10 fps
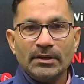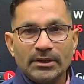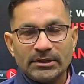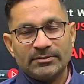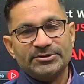
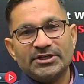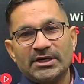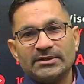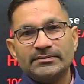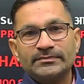नमस्कार
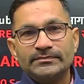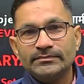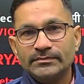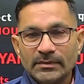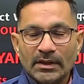
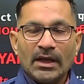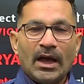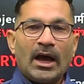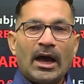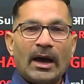
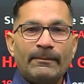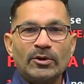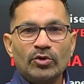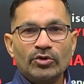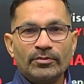आप
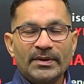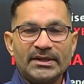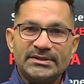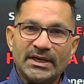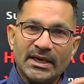लोगों में
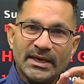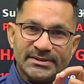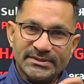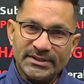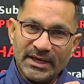से
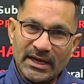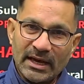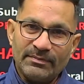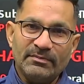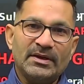किसी का
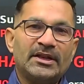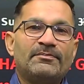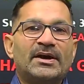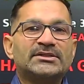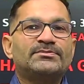भी मेरे
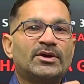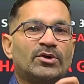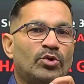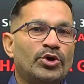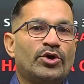पास में
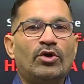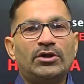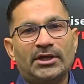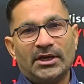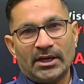कोई कॉल
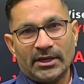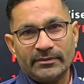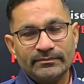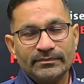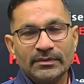नहीं आया
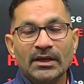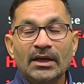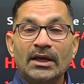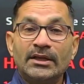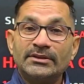
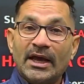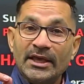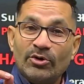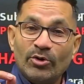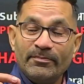ना ही
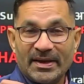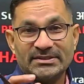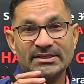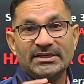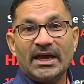कोई
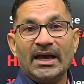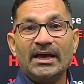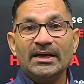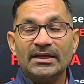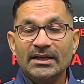मैसेज आया
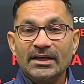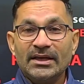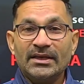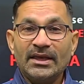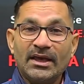
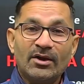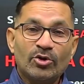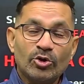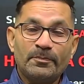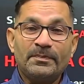कि
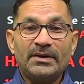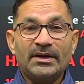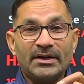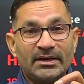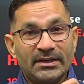ग्रुप
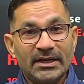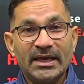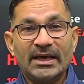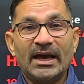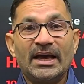डी
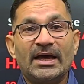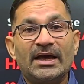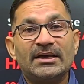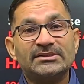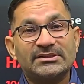का
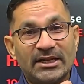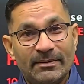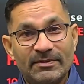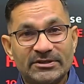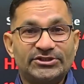
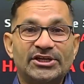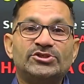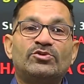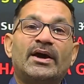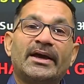सिलेबस चेंज
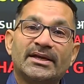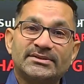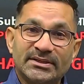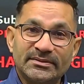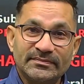हुआ क्या
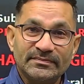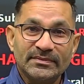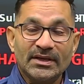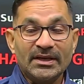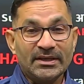सर
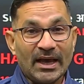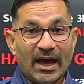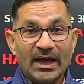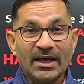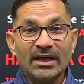या
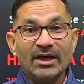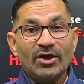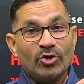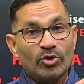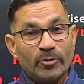
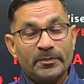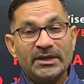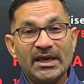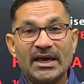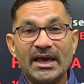ग्रुप डी
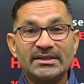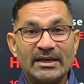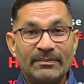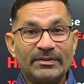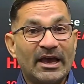का
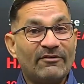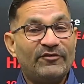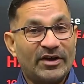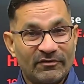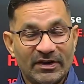एग्जाम क्या
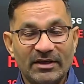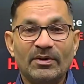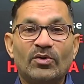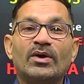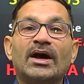फरवरी में
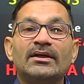होगा